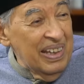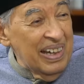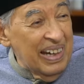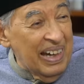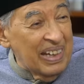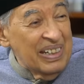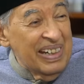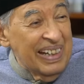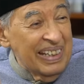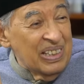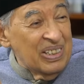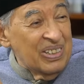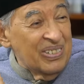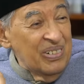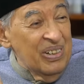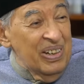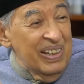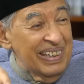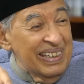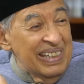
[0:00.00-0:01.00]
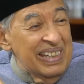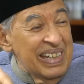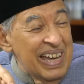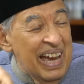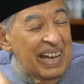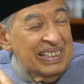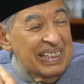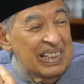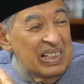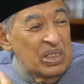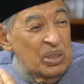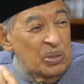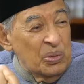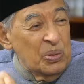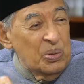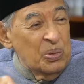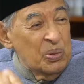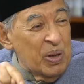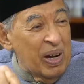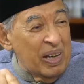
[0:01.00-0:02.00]
Karena itu ini hanya
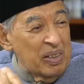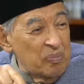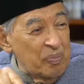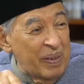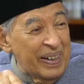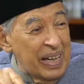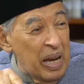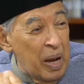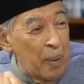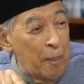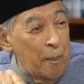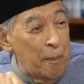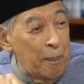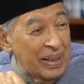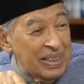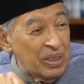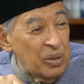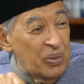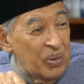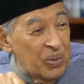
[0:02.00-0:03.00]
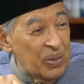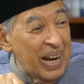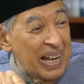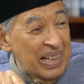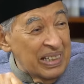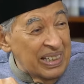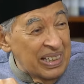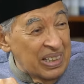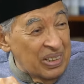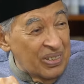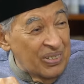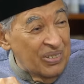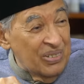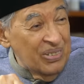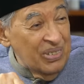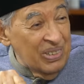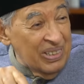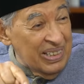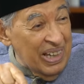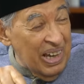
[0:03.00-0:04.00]
ditujukan pada empat orang
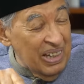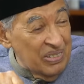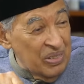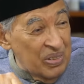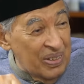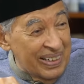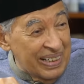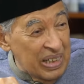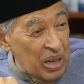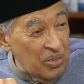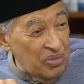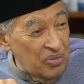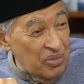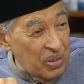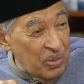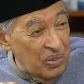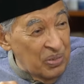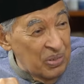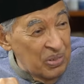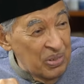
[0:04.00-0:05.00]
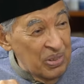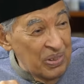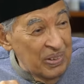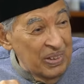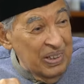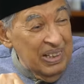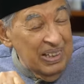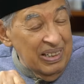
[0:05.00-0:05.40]
itu ya yuhal kafirun